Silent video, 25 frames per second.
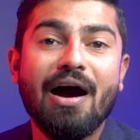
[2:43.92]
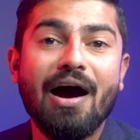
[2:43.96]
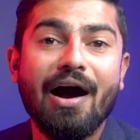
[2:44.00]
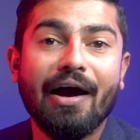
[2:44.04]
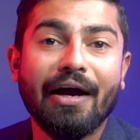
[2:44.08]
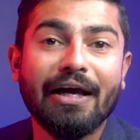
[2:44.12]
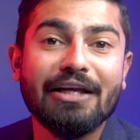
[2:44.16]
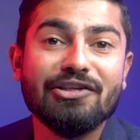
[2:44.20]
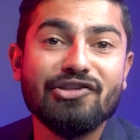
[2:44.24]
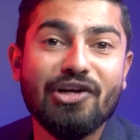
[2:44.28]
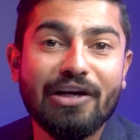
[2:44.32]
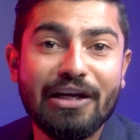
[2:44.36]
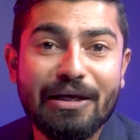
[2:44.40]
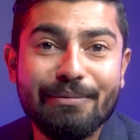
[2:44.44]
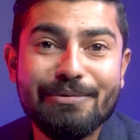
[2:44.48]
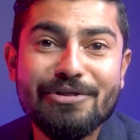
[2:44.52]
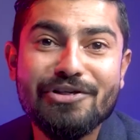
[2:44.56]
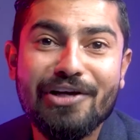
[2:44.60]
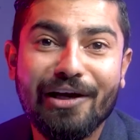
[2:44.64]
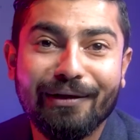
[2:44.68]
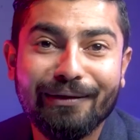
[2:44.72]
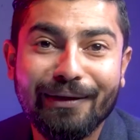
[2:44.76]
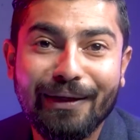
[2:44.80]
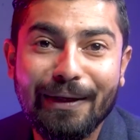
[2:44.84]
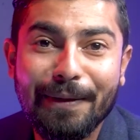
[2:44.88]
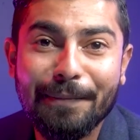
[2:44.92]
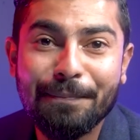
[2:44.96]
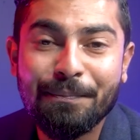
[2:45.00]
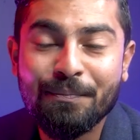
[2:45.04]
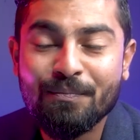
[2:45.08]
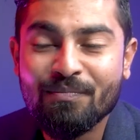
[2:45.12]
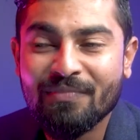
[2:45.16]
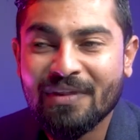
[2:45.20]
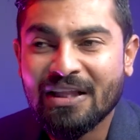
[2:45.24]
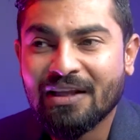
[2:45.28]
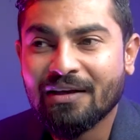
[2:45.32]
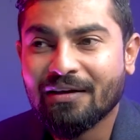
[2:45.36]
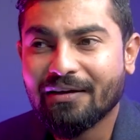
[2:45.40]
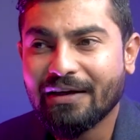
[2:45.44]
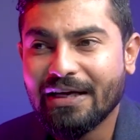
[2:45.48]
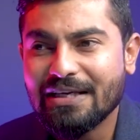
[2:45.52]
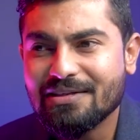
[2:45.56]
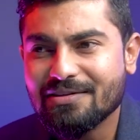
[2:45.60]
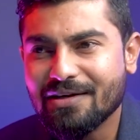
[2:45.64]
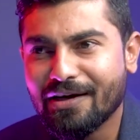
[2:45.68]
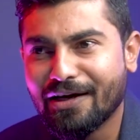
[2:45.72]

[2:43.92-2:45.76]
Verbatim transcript: में आगे चले भी जाते हैं कई